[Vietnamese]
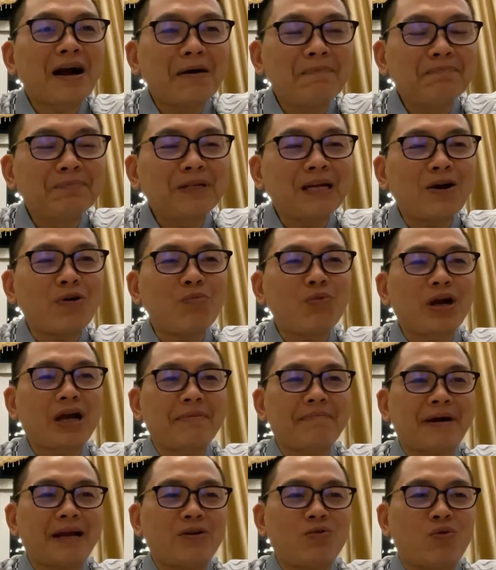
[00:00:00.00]
cầm theo một
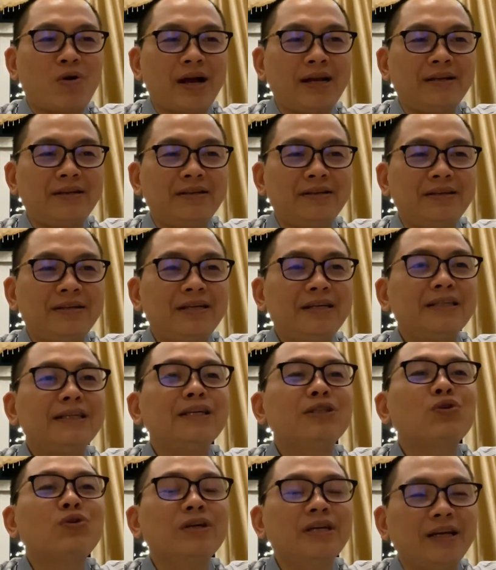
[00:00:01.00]
cái máy quay
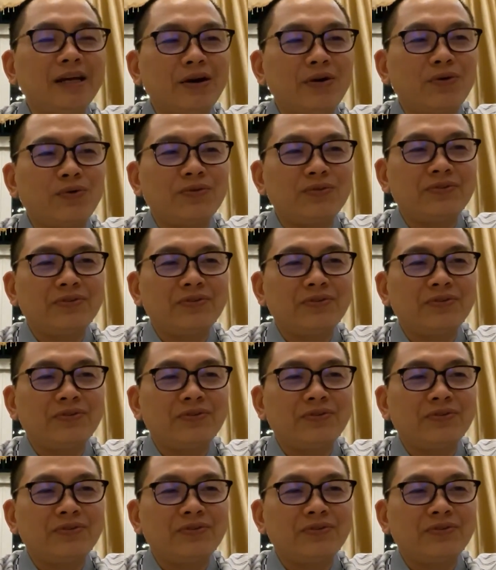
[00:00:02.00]
thì tôi hiểu